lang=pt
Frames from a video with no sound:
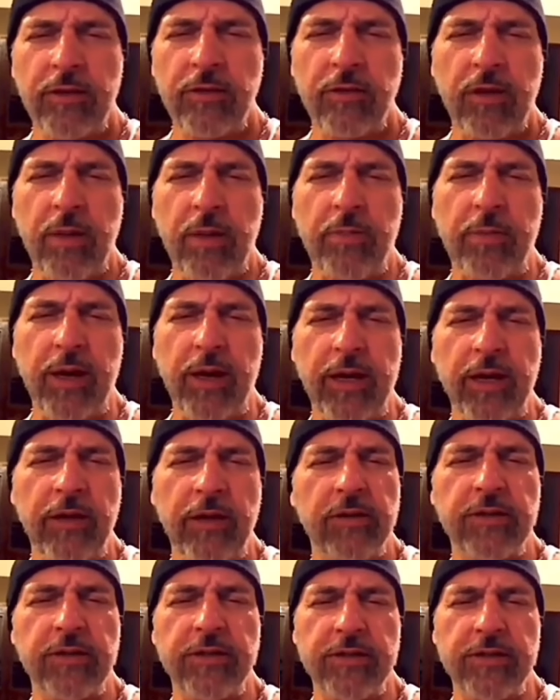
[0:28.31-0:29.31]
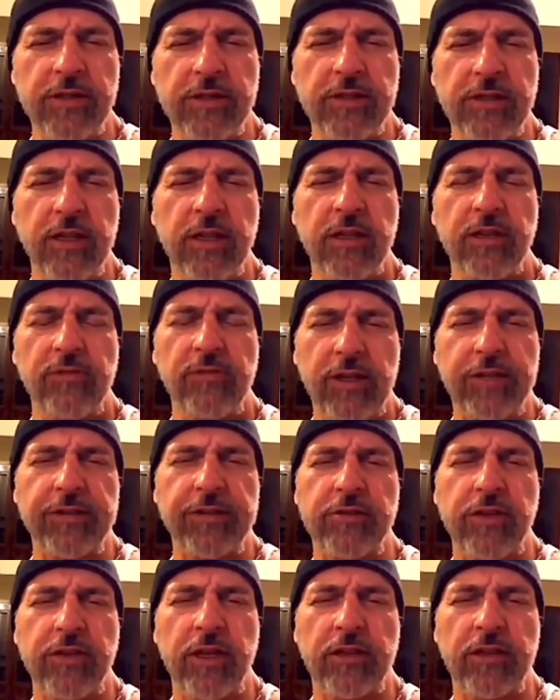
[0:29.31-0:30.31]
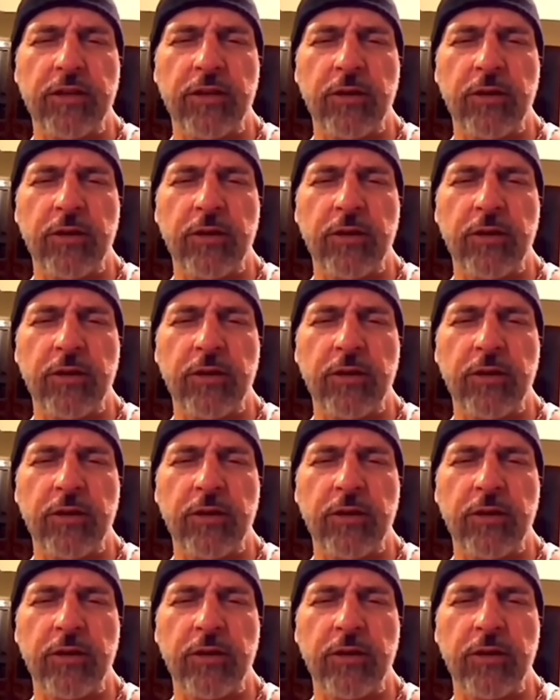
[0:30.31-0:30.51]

Nunca pare, nunca desista. Vá atrás do que é teu.